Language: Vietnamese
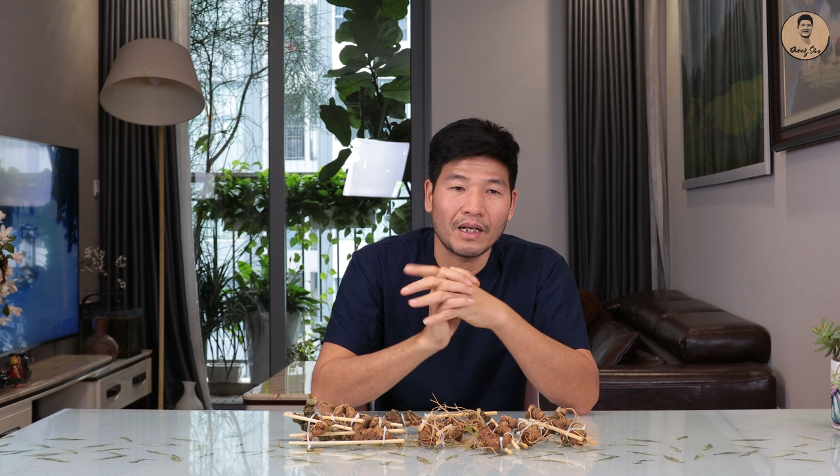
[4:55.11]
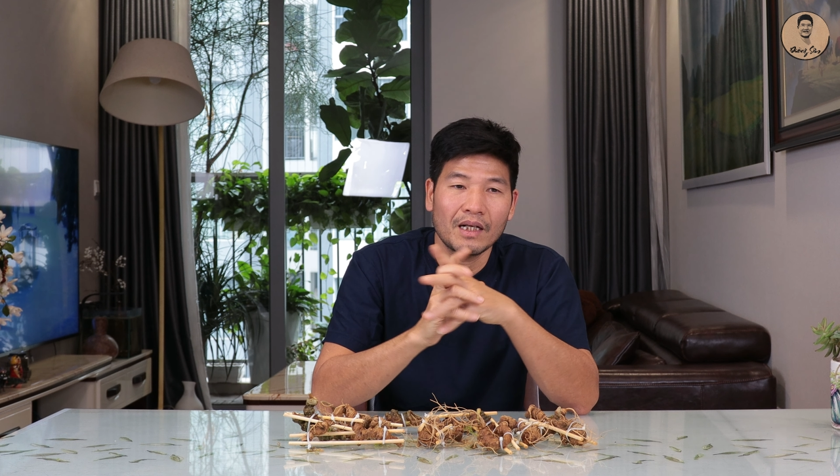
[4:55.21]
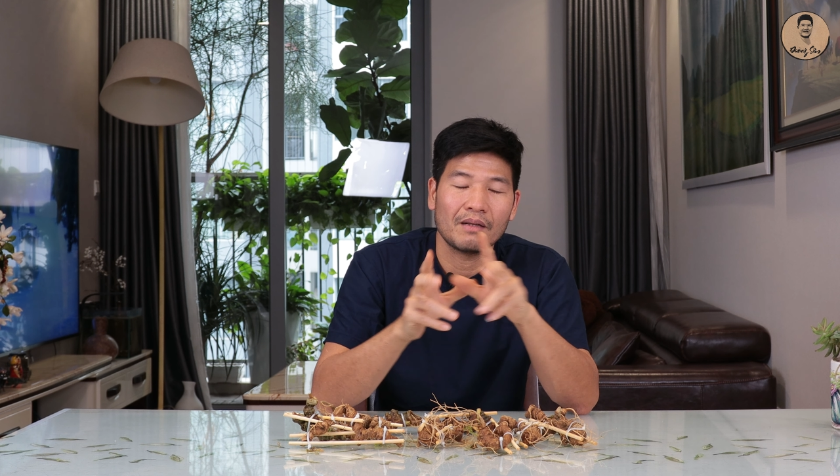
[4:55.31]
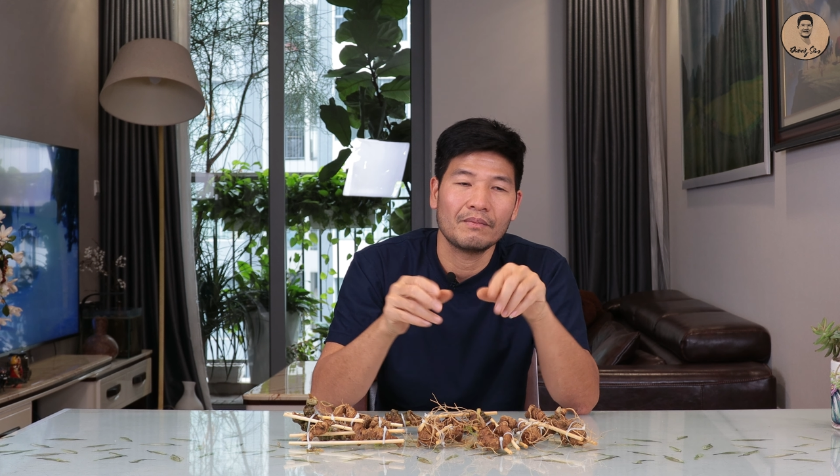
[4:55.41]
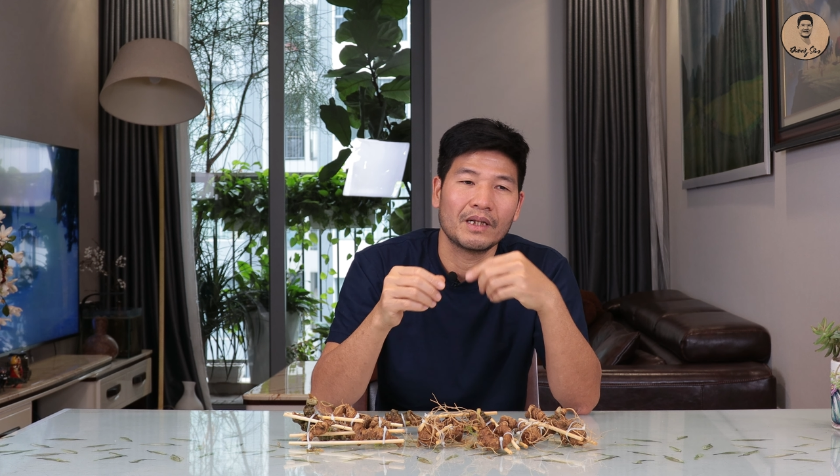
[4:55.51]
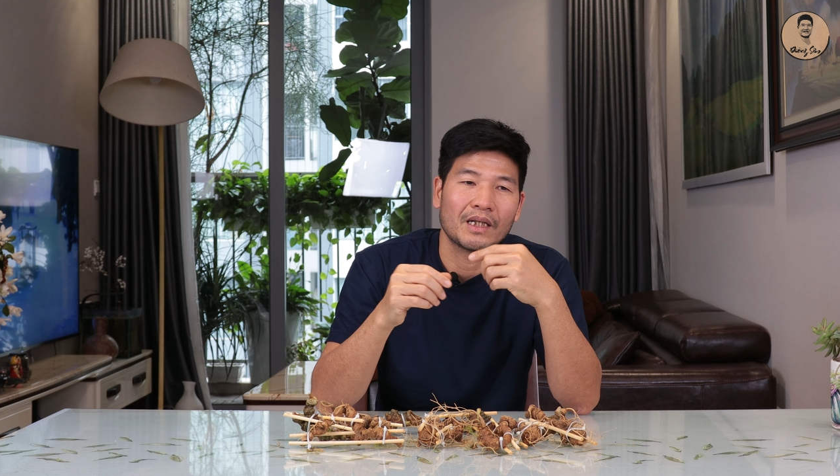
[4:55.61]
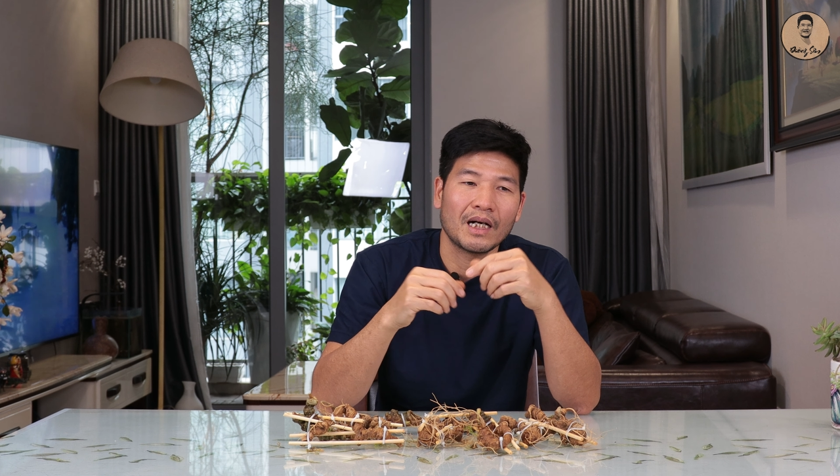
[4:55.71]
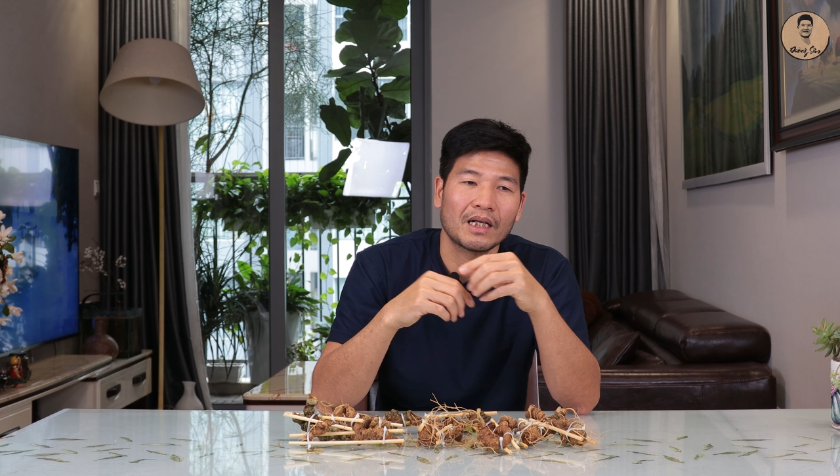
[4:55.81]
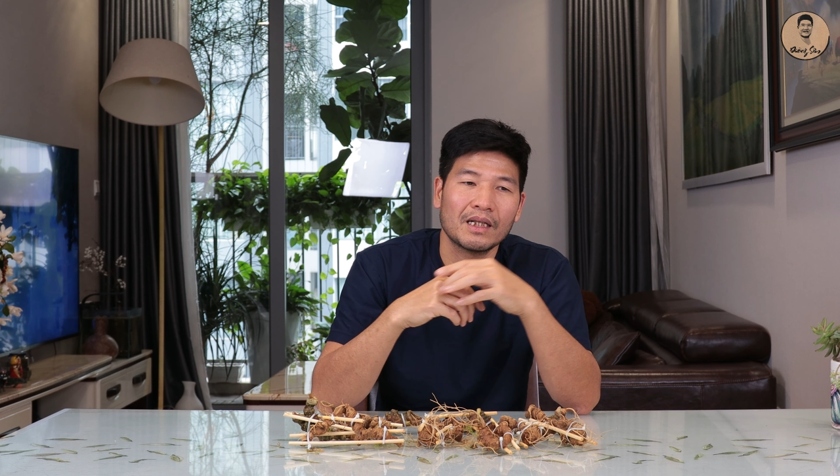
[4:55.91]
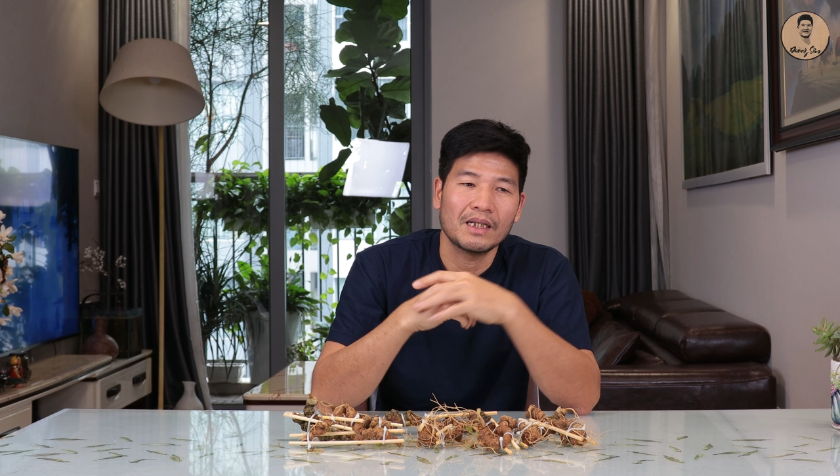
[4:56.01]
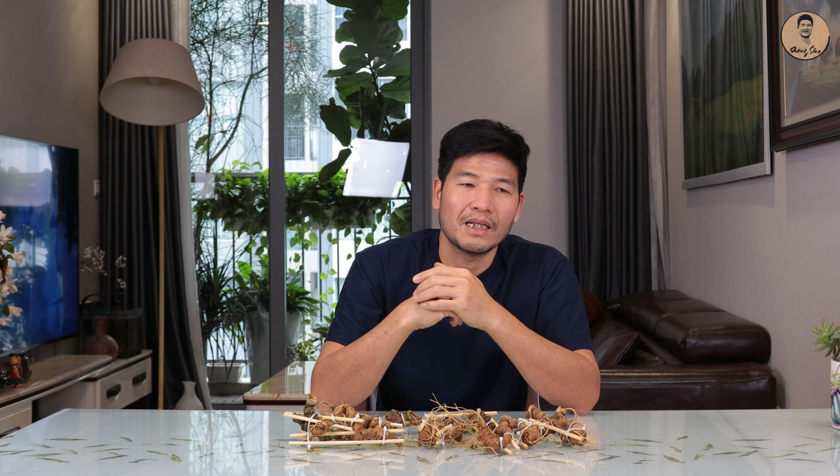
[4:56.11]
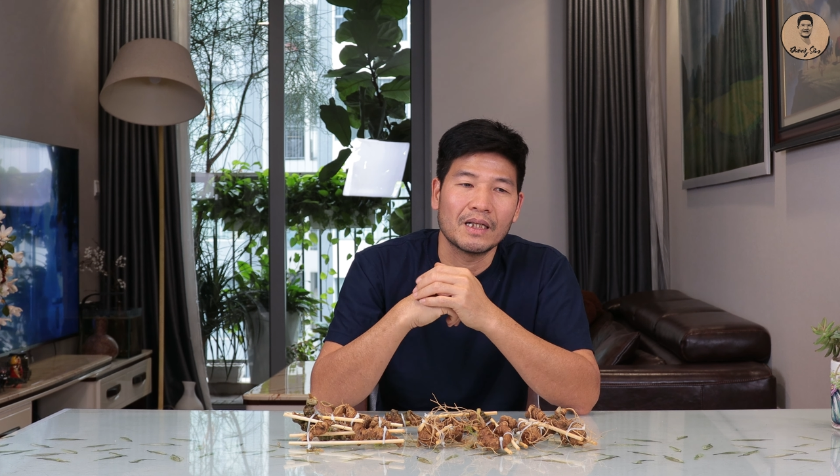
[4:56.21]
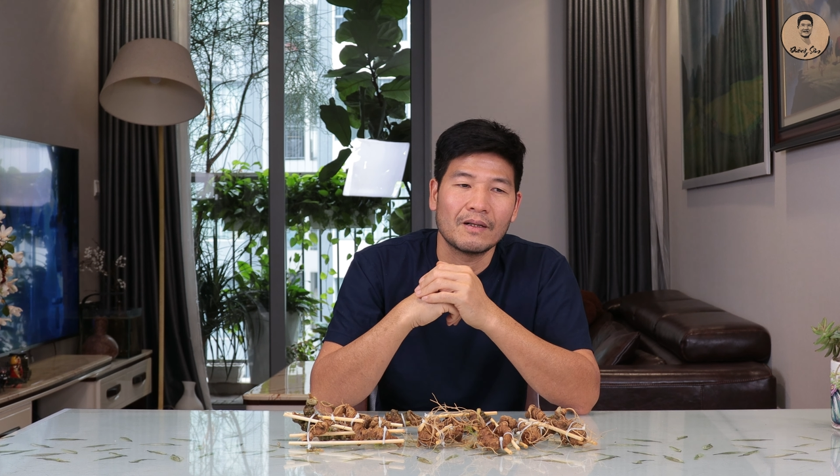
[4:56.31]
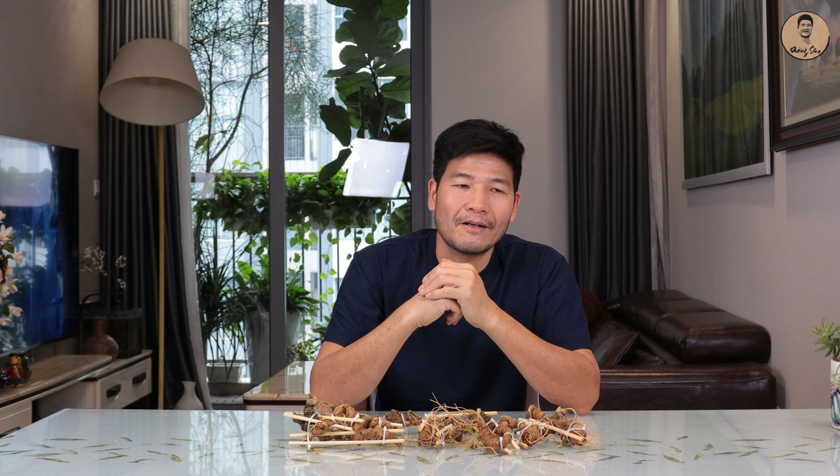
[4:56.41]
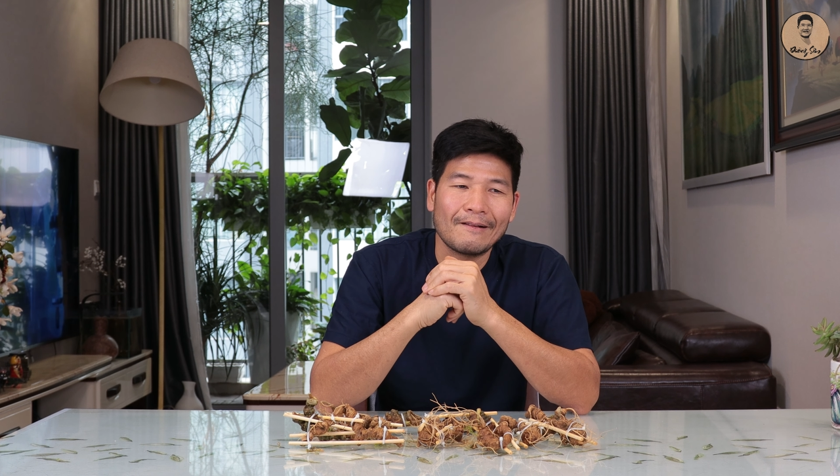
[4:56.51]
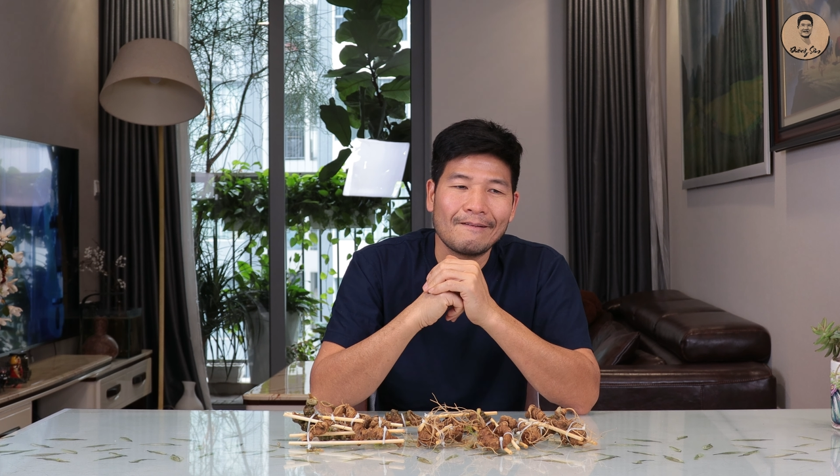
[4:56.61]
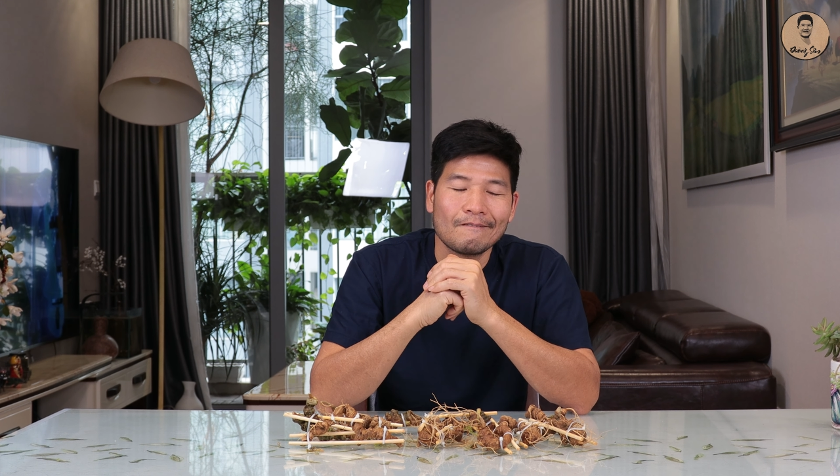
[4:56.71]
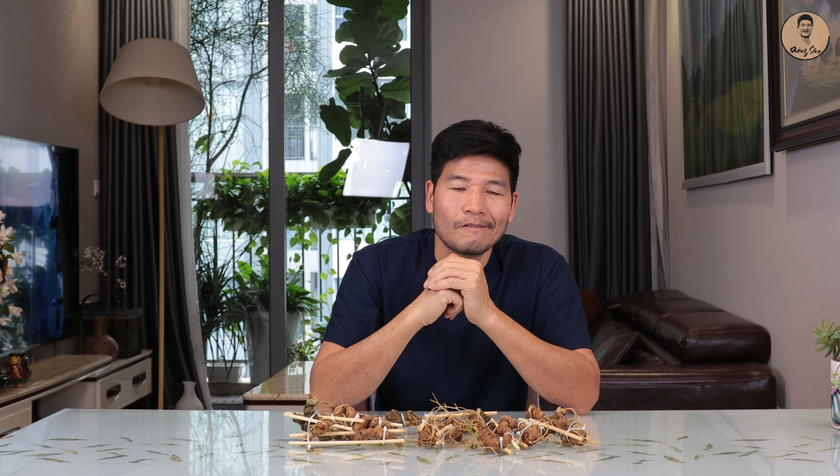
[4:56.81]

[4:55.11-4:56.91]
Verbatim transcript: Mà hai là mình ăn ấy thì nó